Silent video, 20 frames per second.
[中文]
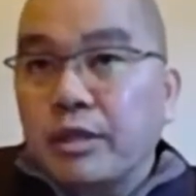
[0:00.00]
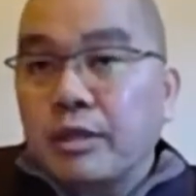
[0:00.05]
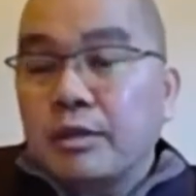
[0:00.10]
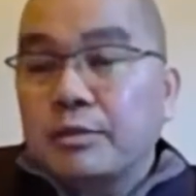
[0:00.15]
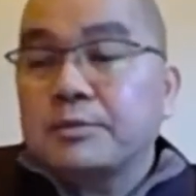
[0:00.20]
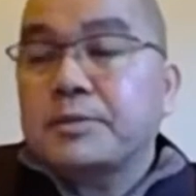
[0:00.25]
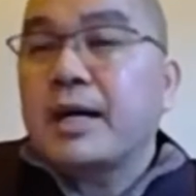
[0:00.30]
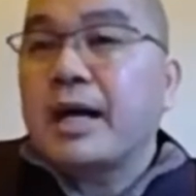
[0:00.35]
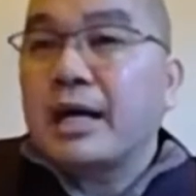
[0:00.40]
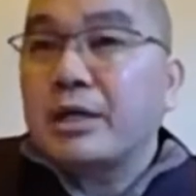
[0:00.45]

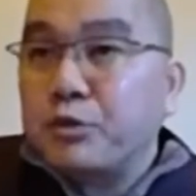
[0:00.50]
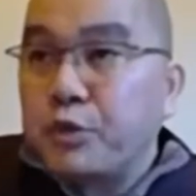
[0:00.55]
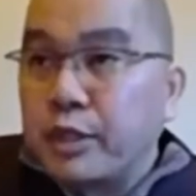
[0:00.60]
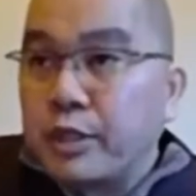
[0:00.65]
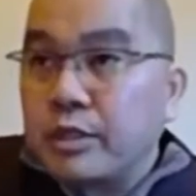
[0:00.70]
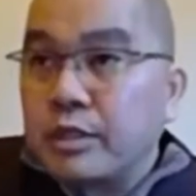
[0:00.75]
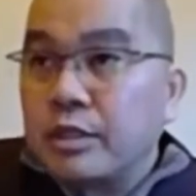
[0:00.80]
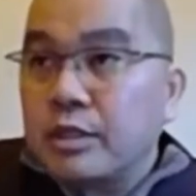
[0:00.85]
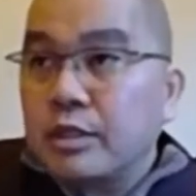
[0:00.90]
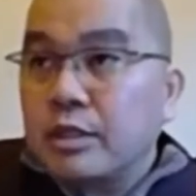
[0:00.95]
发
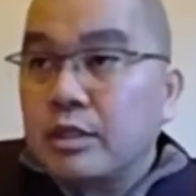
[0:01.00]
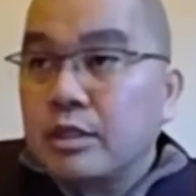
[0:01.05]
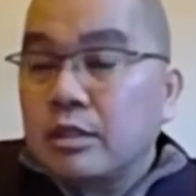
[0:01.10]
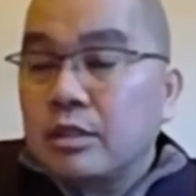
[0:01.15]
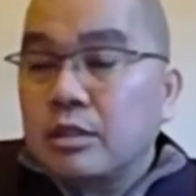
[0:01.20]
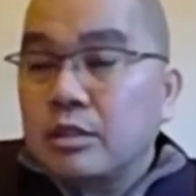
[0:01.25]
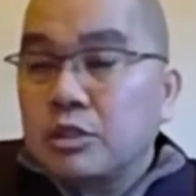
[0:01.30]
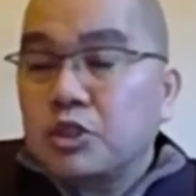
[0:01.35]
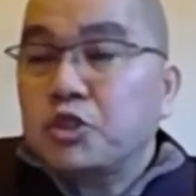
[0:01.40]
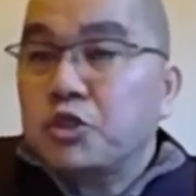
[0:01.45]
愿
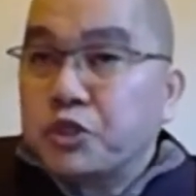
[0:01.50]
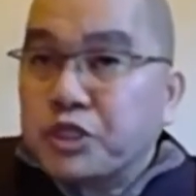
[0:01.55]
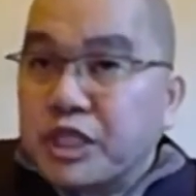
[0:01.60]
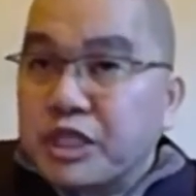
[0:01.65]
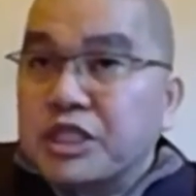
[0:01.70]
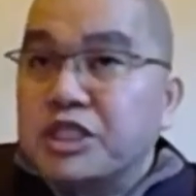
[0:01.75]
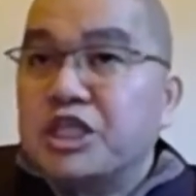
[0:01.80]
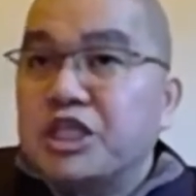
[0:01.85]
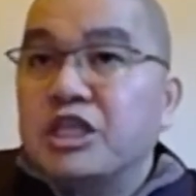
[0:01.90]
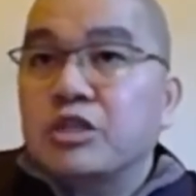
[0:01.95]
求生
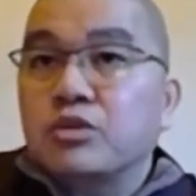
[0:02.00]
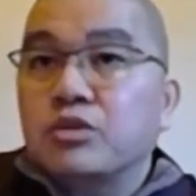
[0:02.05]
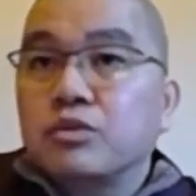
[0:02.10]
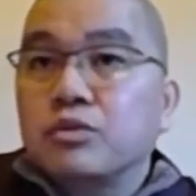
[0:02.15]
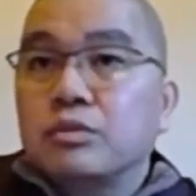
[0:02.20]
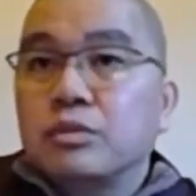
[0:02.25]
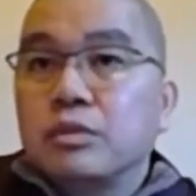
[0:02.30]
净土，